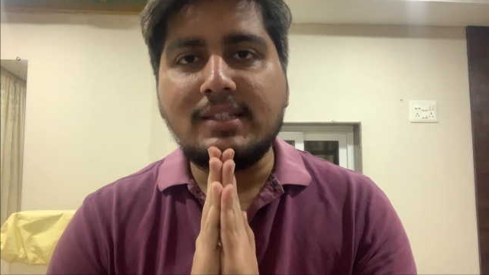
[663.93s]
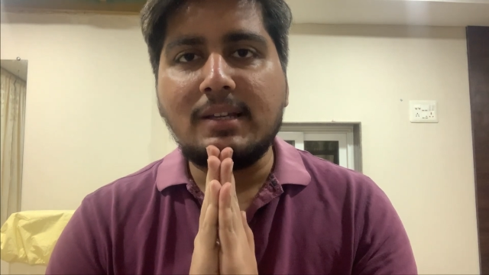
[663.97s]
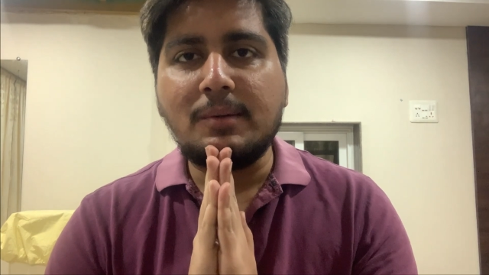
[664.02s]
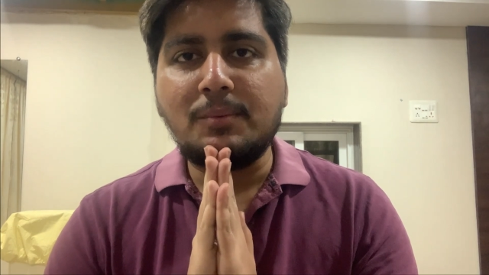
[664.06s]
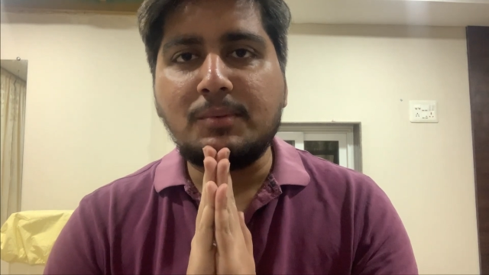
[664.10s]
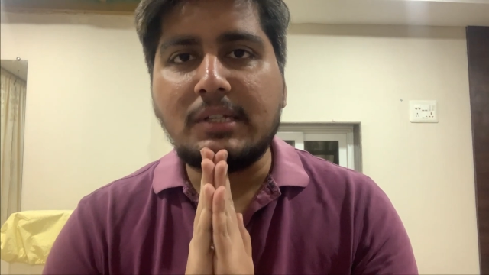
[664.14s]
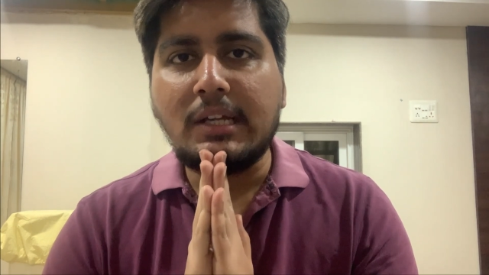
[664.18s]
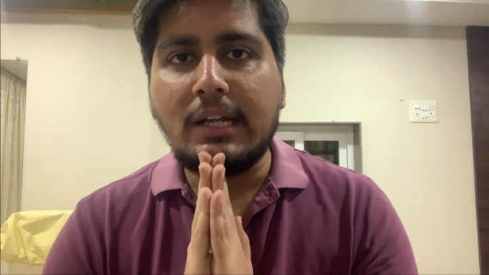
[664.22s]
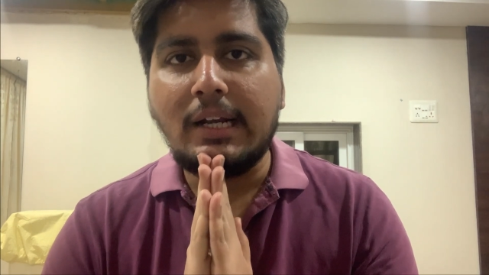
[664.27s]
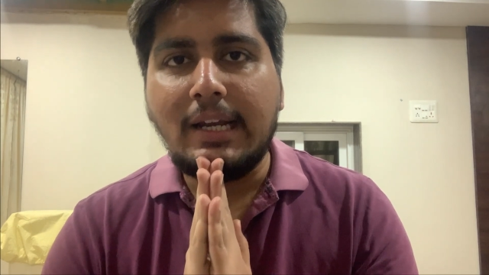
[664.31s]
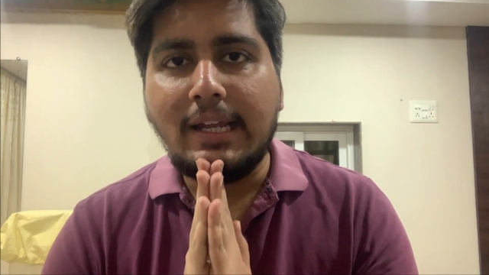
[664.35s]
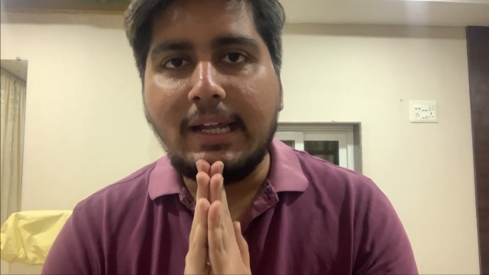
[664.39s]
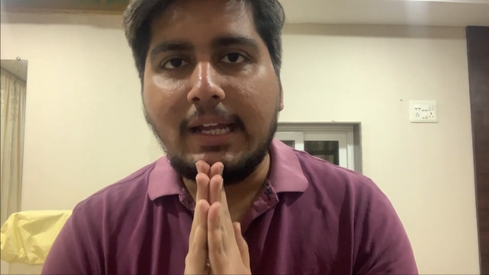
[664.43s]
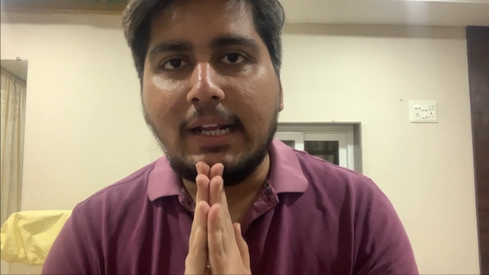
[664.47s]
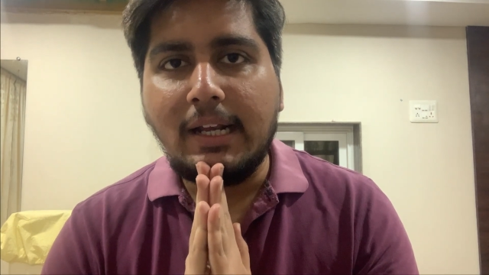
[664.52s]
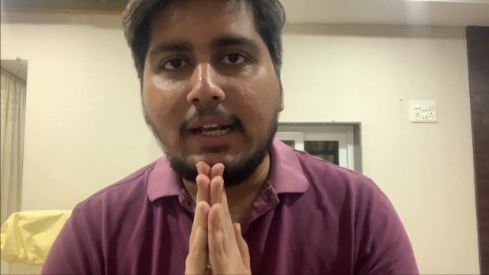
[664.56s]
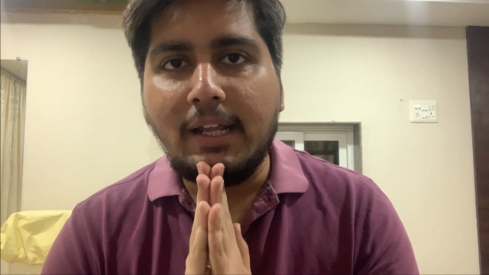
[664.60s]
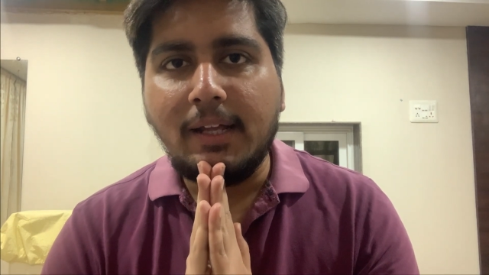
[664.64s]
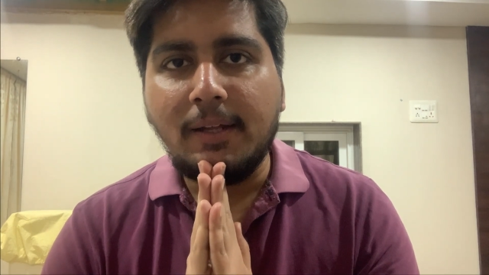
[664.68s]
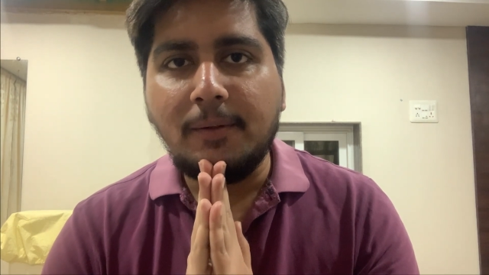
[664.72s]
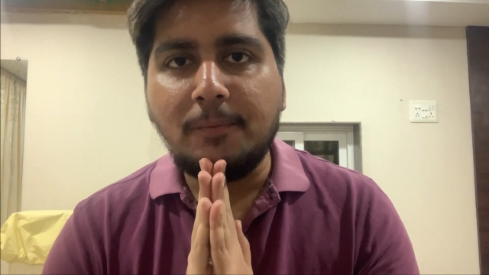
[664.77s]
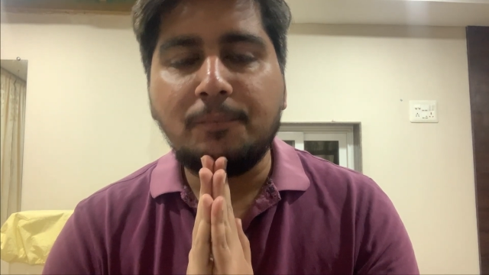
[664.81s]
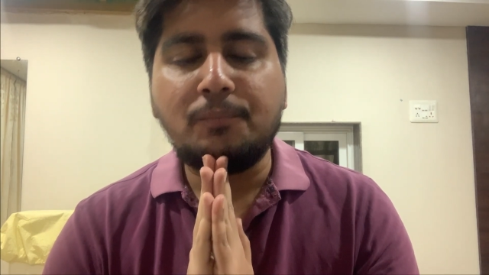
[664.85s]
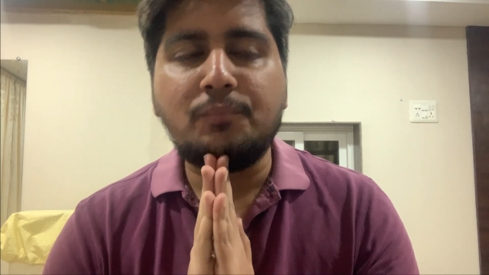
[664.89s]
सब्स करने के
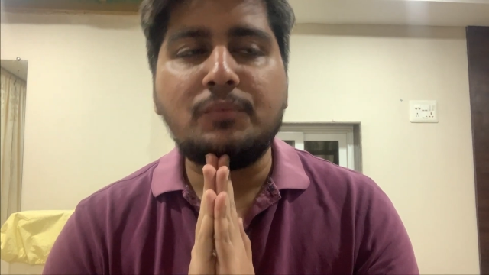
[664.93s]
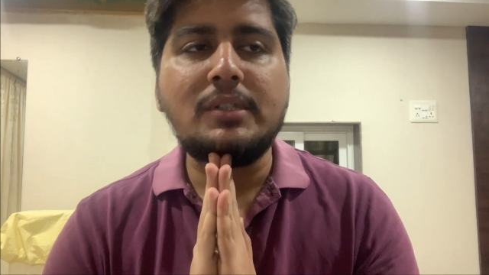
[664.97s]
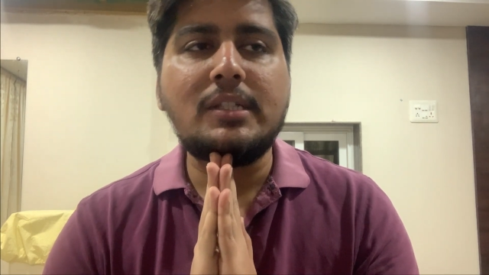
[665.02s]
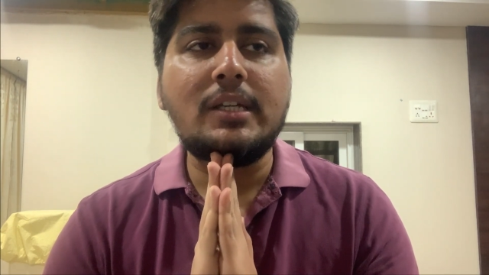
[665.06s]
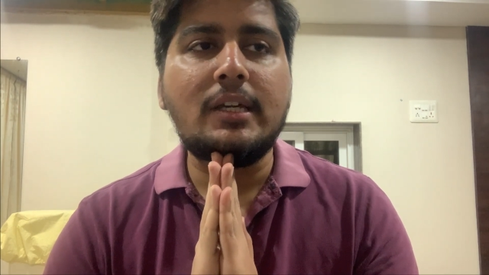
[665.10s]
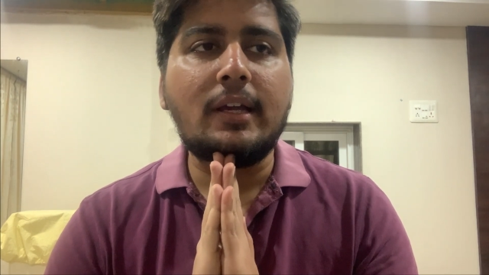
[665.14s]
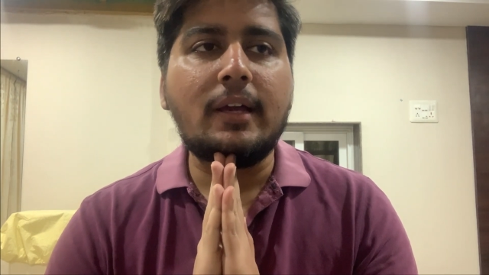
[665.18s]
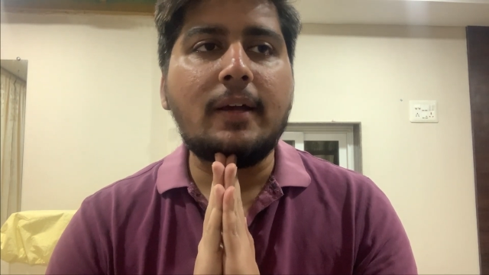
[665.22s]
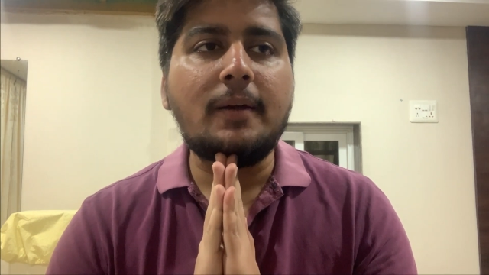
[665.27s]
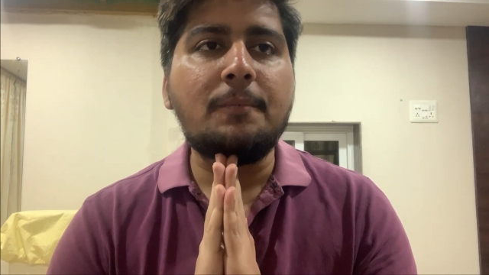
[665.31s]
लिए ठीक